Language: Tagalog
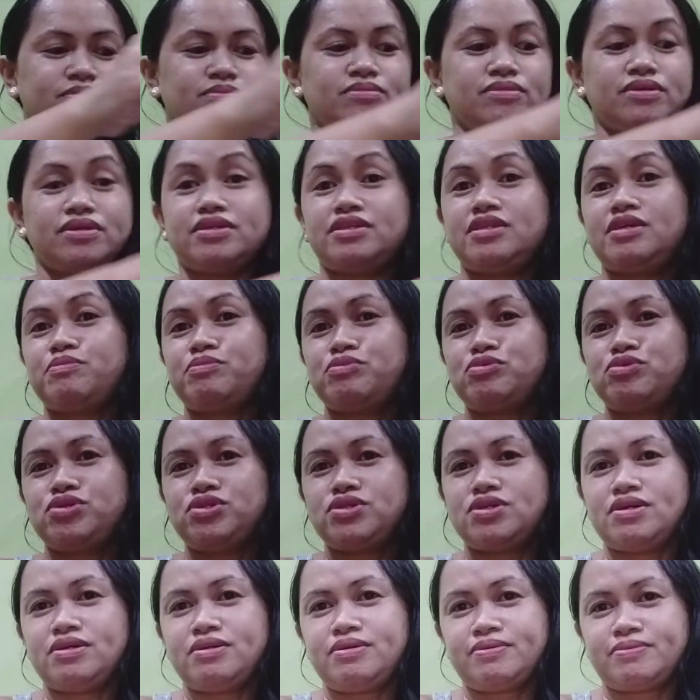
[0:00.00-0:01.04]
Ganito po
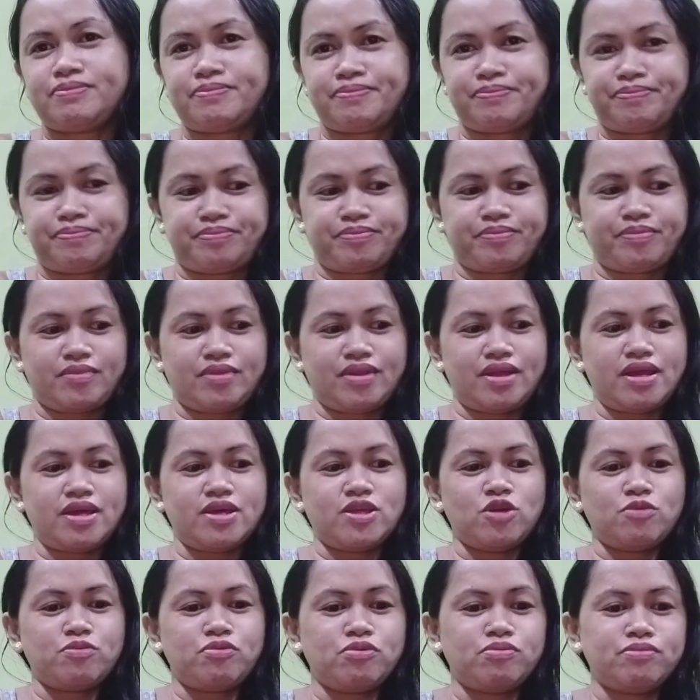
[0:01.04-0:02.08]
siya. Try
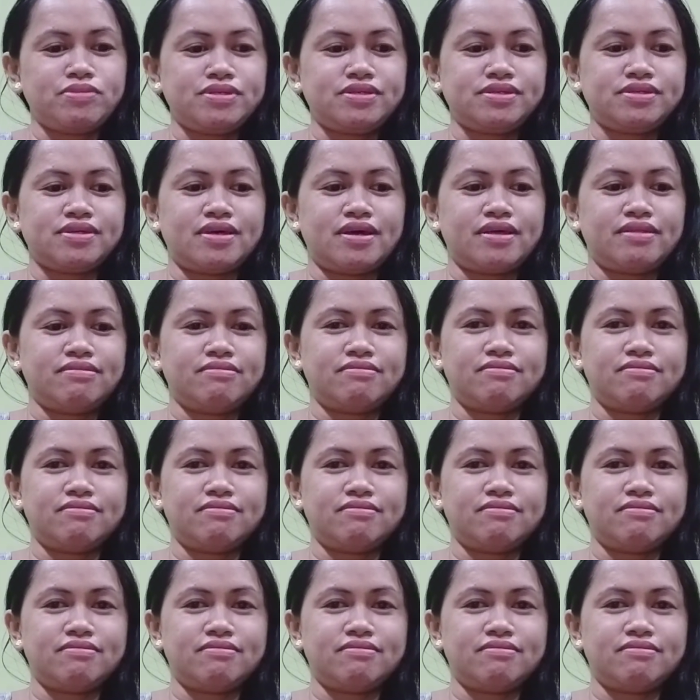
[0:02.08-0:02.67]
nyo po minsan.